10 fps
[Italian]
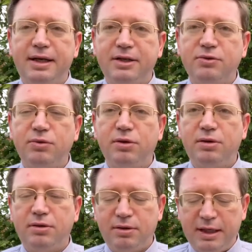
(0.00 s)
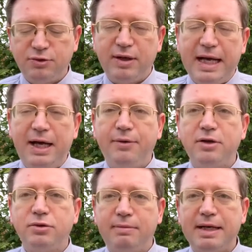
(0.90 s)
suo, la sua laurea, il
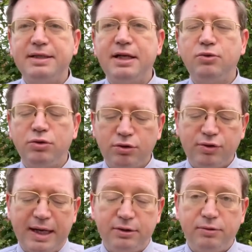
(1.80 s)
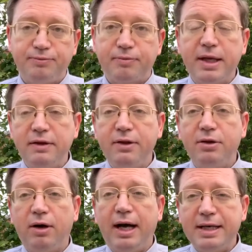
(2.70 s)
suo master, e il suo dottorato e
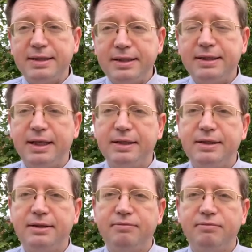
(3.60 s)
diventò assistente